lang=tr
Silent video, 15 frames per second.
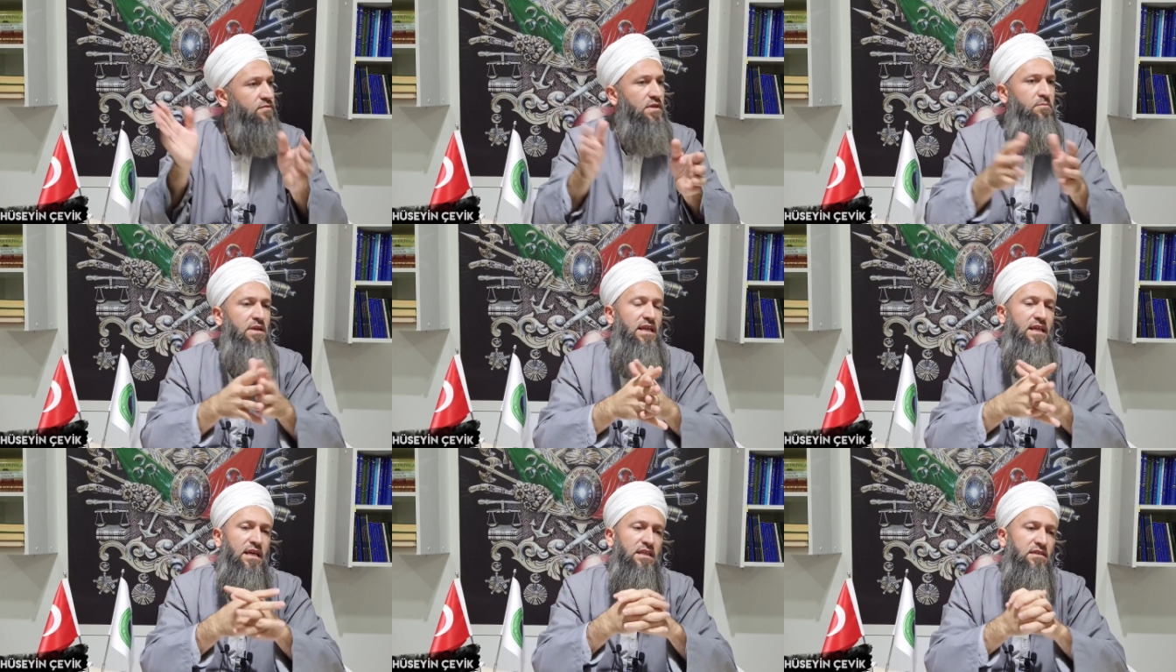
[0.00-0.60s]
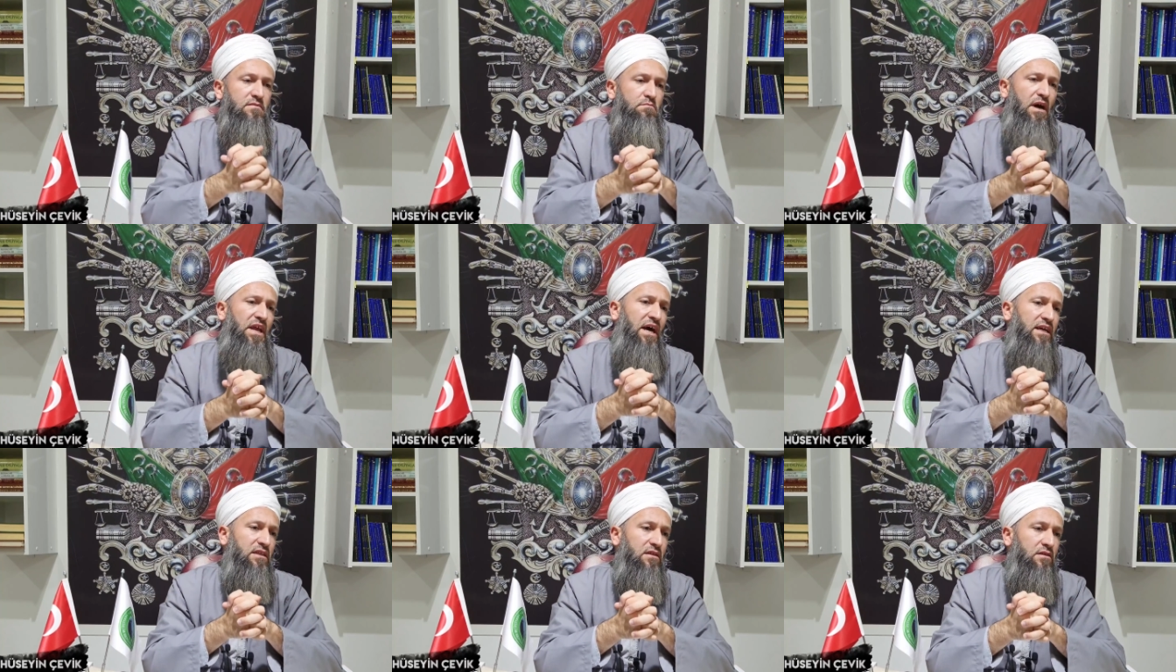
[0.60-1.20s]
millet
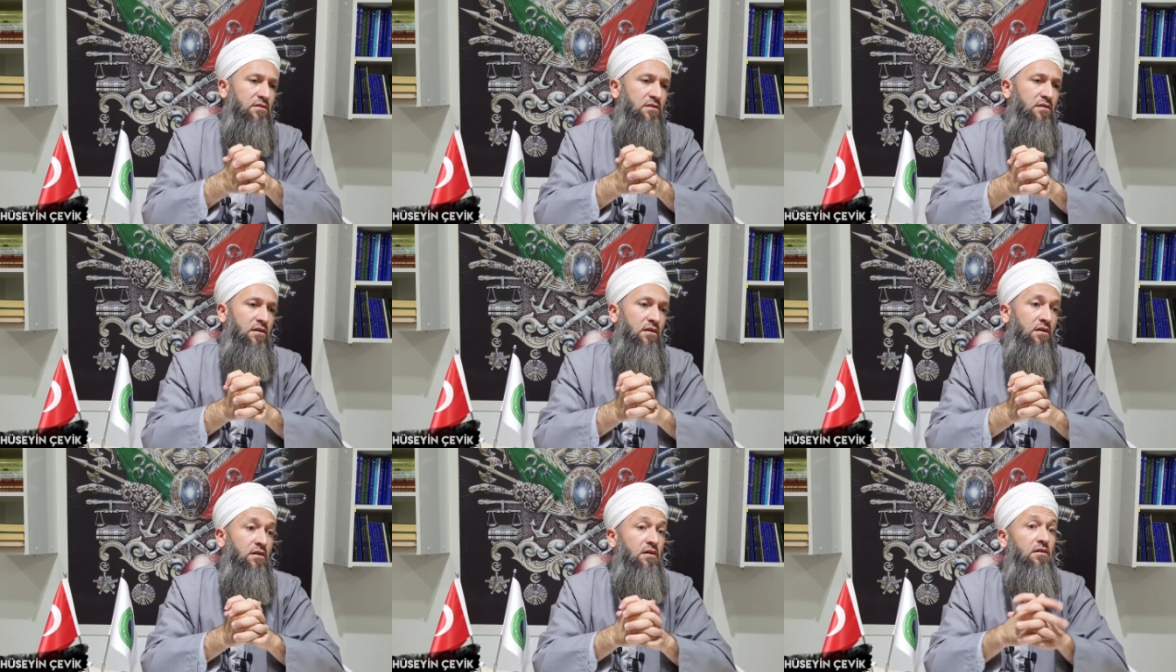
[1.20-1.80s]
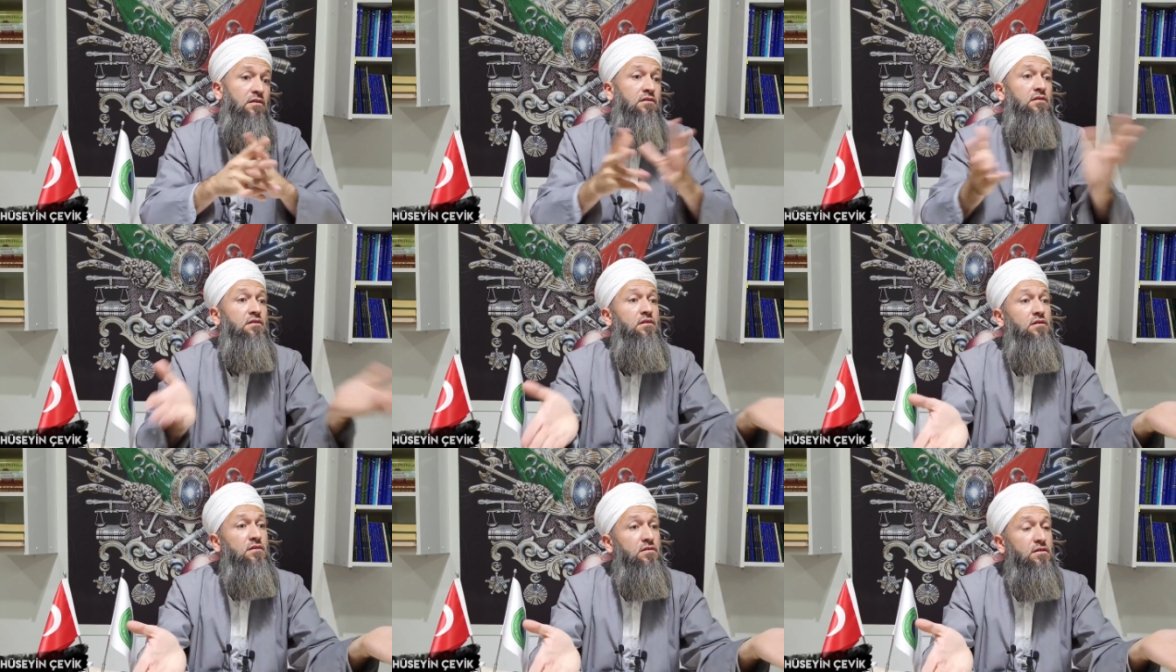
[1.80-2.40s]
meraklı.
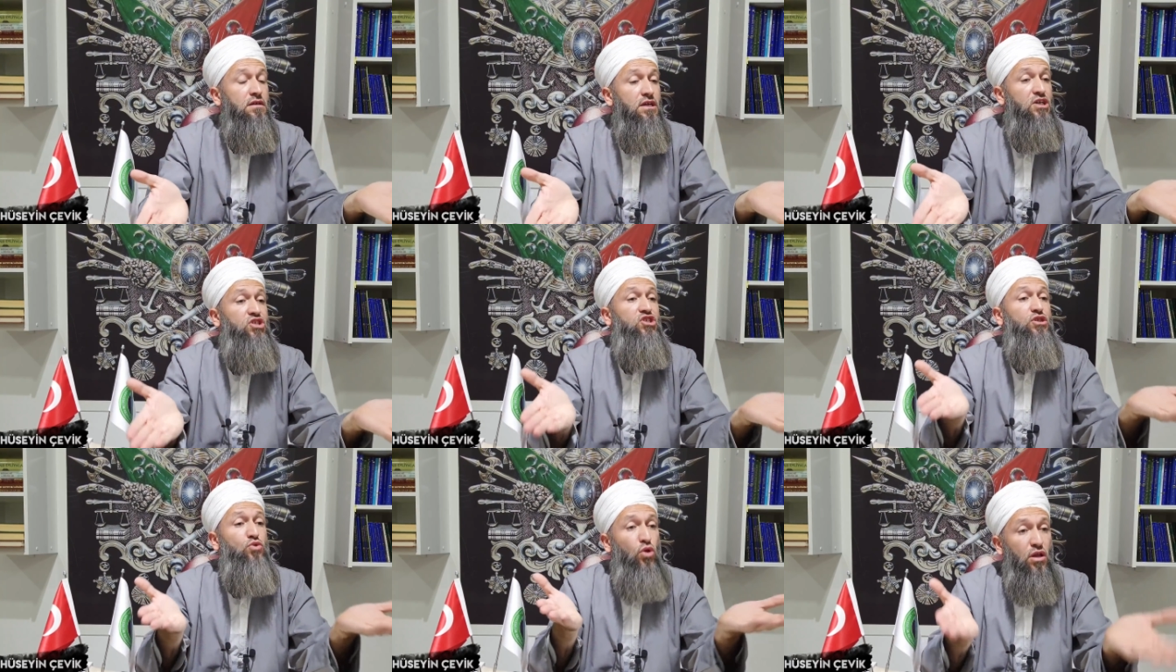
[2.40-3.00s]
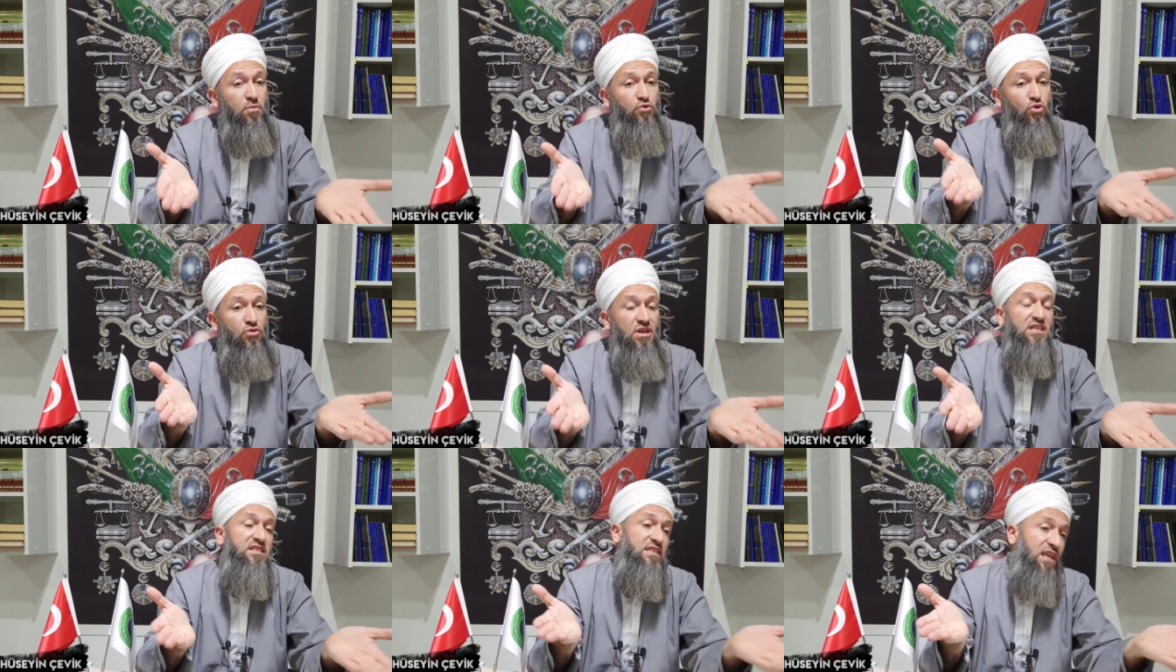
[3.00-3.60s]
İçki dolabının
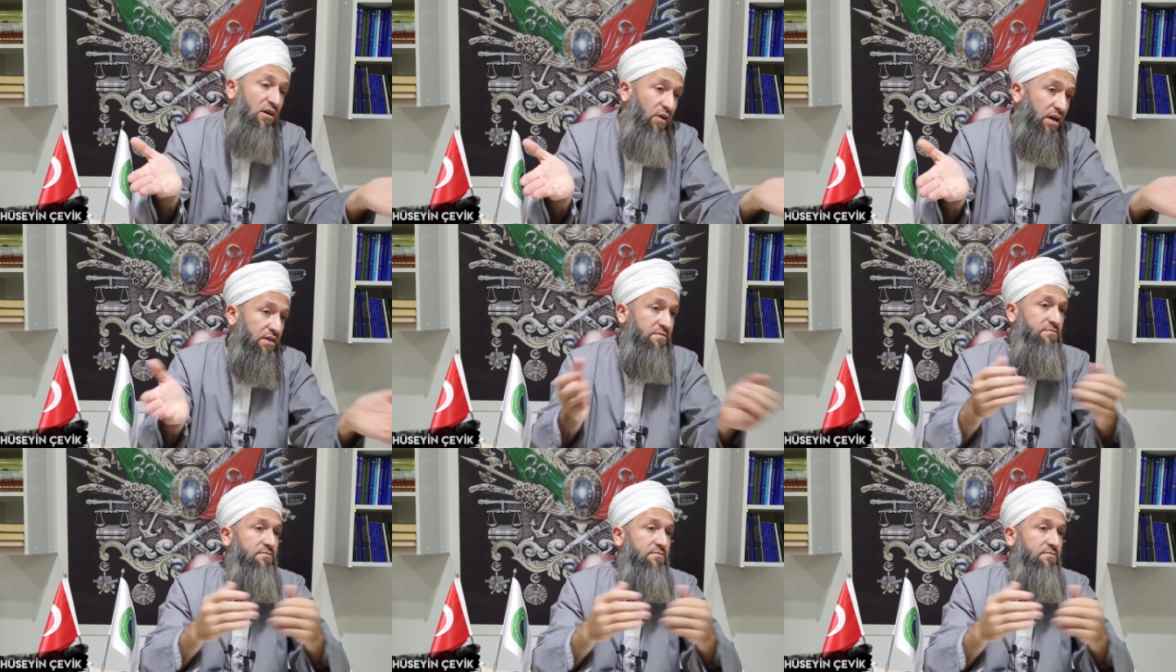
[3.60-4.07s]
önünde sıra var.